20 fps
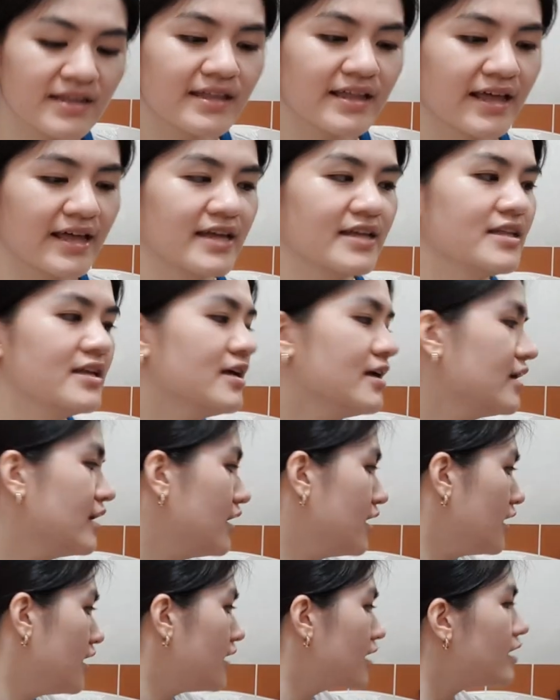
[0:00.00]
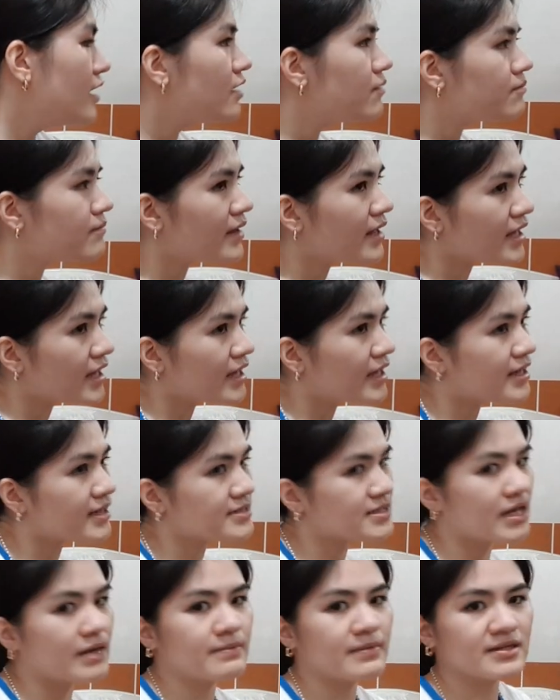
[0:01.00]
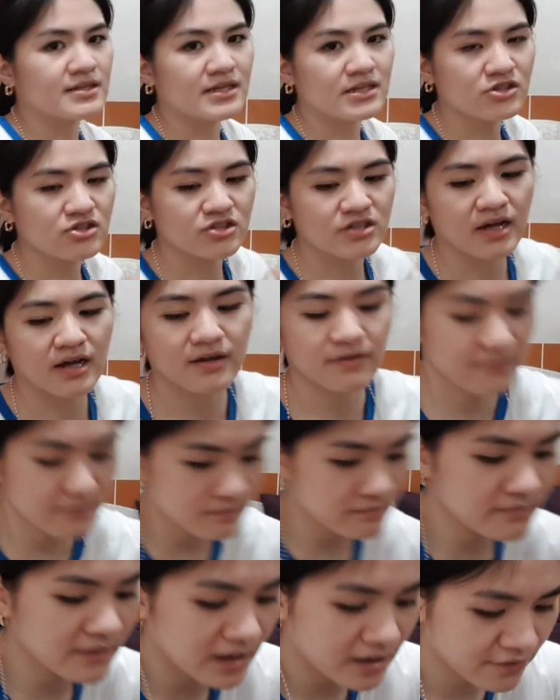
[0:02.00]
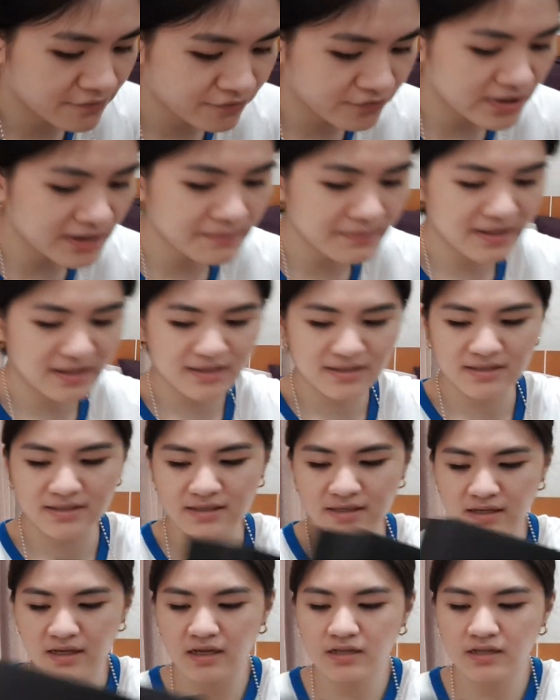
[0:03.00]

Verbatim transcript: then, may kasama din siya mga freebies.